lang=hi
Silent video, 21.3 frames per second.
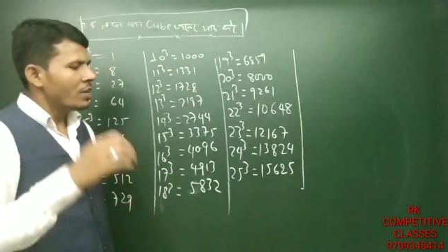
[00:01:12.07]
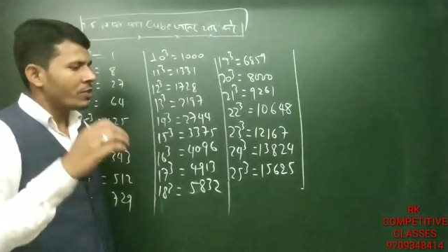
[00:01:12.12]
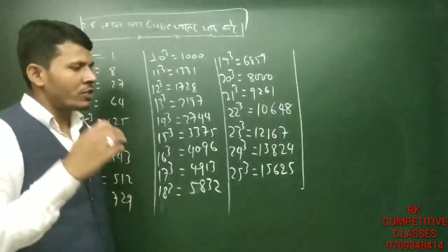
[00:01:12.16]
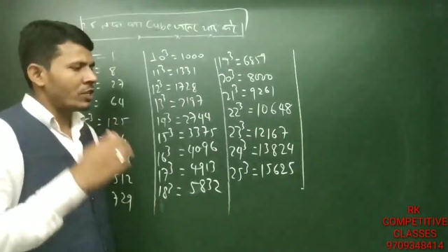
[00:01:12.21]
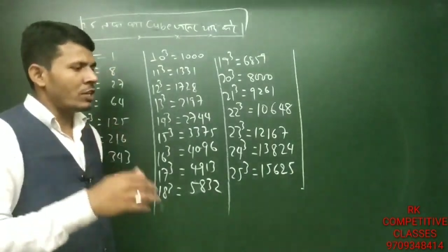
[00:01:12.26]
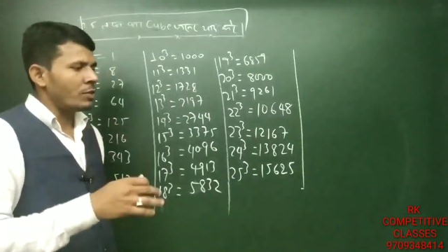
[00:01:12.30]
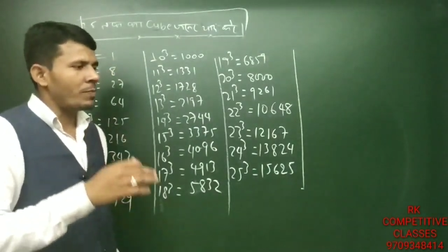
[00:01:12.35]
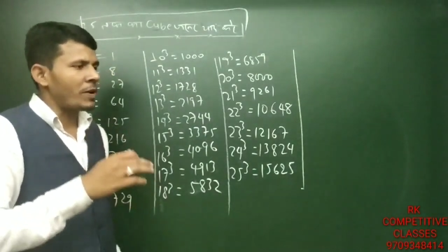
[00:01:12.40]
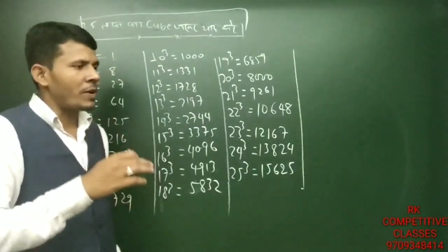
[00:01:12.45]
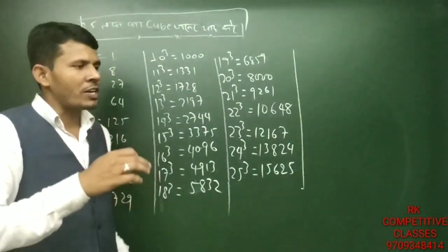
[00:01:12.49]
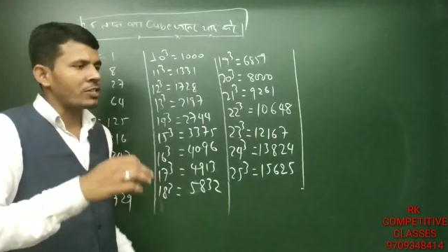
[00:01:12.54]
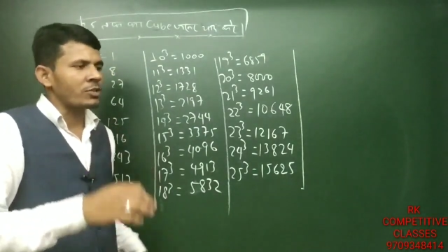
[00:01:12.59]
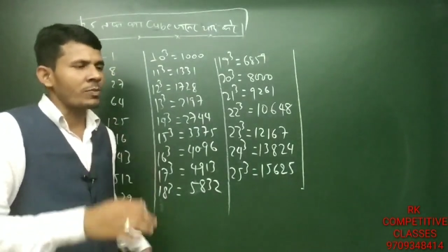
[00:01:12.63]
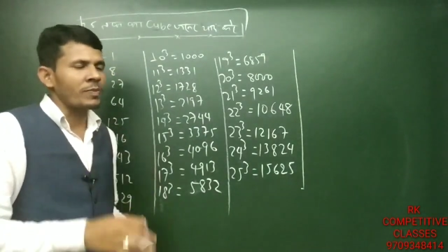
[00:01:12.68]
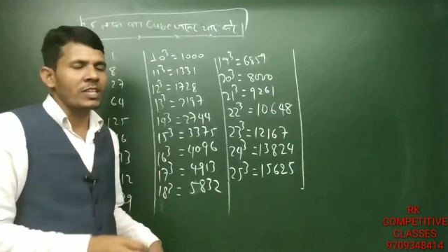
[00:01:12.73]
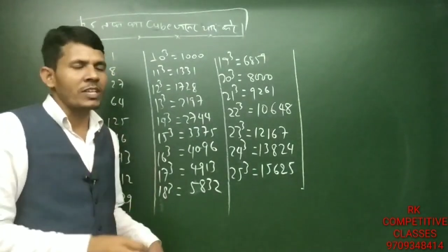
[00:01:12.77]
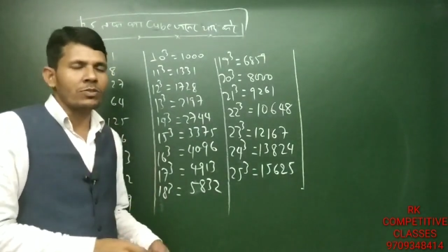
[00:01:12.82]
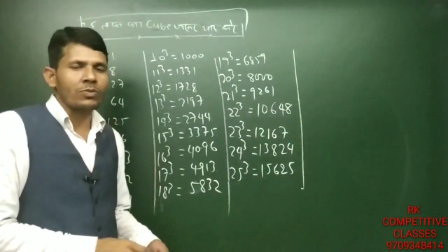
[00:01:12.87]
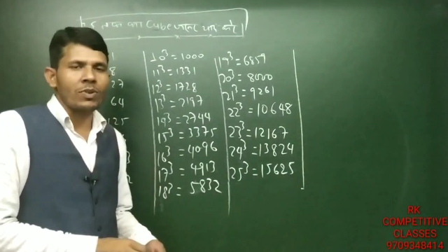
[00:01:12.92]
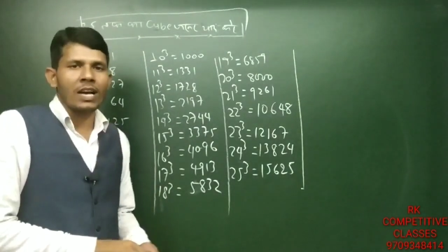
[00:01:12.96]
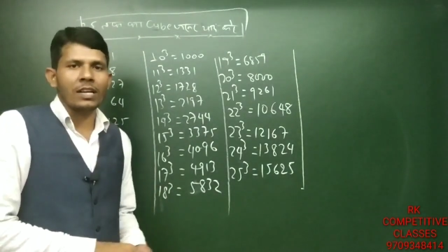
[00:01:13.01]
तीन पार्ट्स
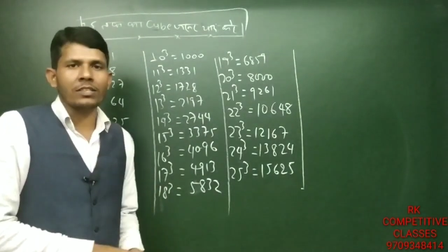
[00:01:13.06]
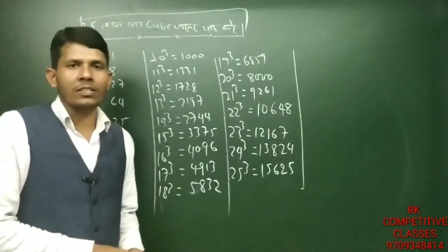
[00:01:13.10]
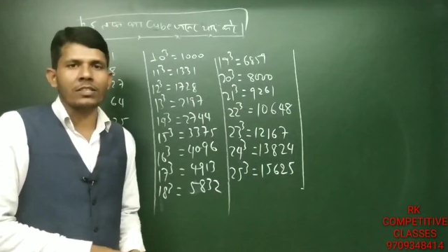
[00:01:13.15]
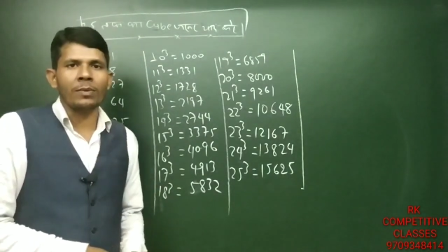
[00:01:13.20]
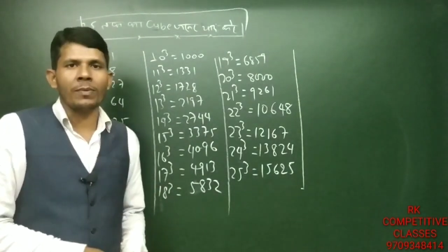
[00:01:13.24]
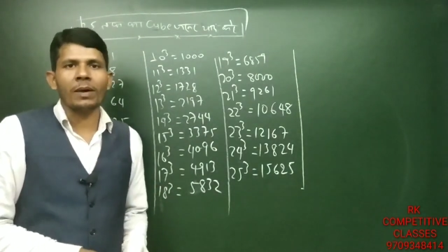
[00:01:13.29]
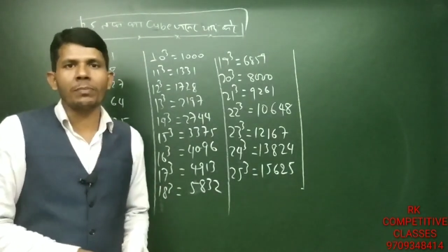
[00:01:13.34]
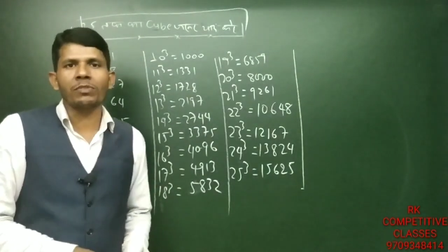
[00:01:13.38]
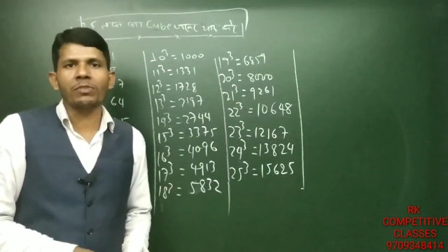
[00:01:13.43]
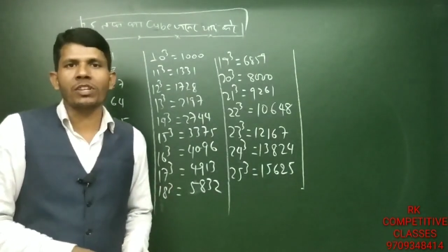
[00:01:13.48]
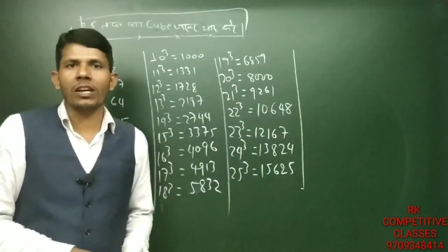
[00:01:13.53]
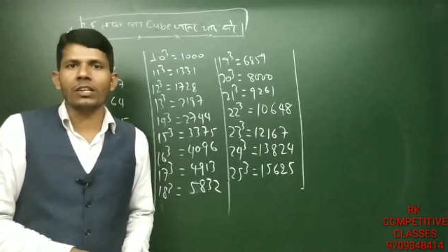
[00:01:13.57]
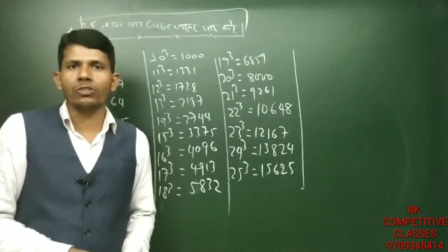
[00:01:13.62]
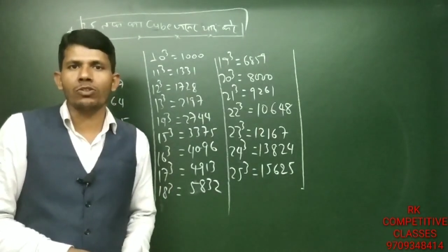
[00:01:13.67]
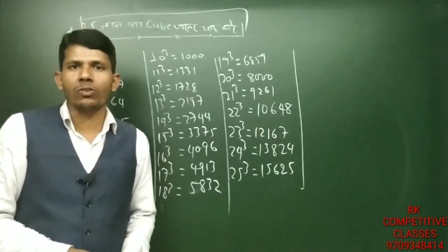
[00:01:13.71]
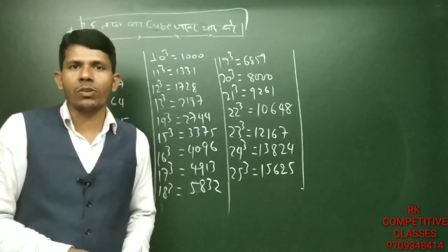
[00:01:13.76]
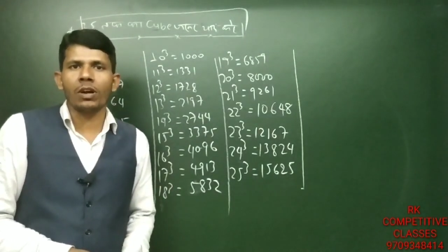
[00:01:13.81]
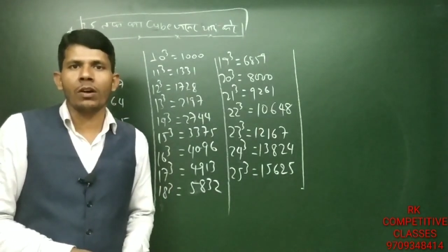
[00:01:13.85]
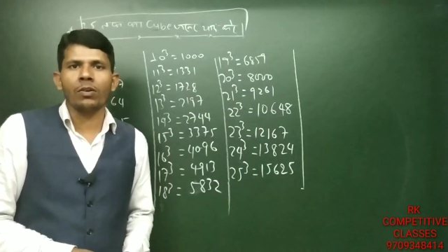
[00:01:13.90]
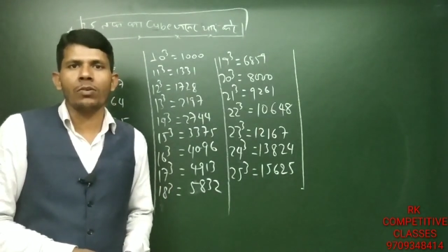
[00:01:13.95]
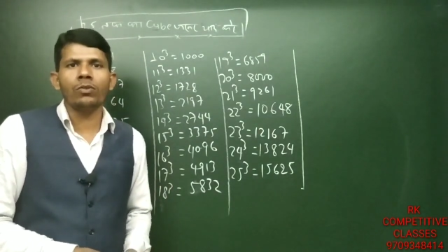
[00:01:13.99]
में स्क्वायर समाप्त कर
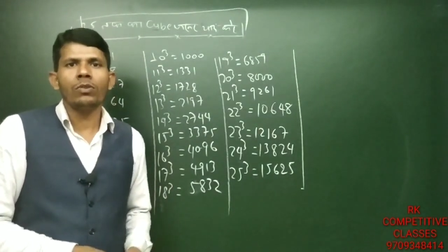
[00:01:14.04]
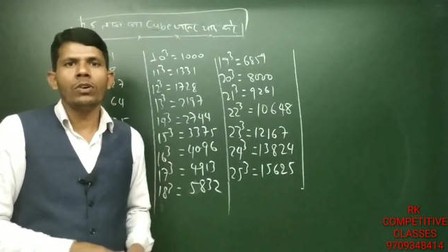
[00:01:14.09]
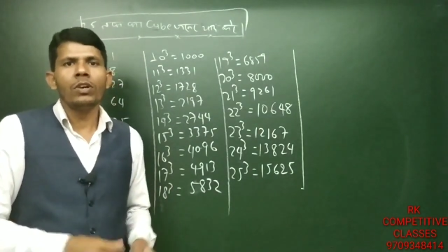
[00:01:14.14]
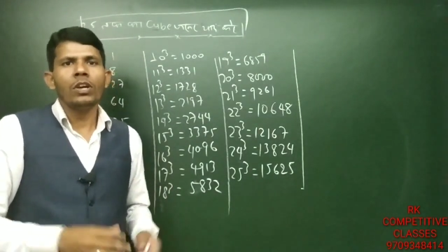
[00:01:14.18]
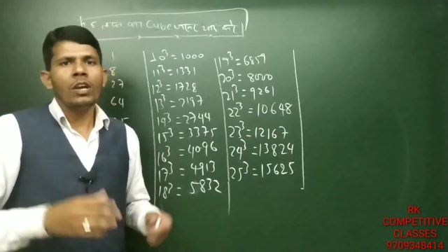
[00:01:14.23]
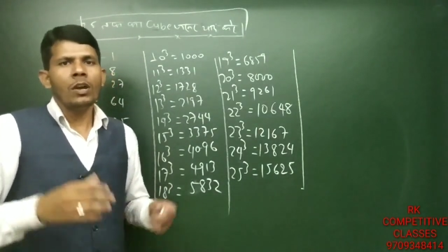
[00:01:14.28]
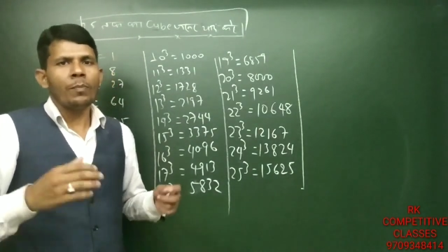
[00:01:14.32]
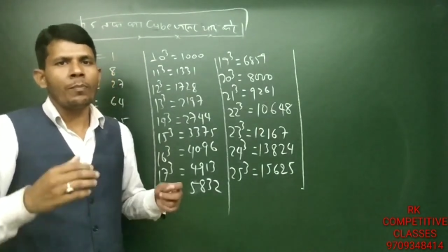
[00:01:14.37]
चुका हूँ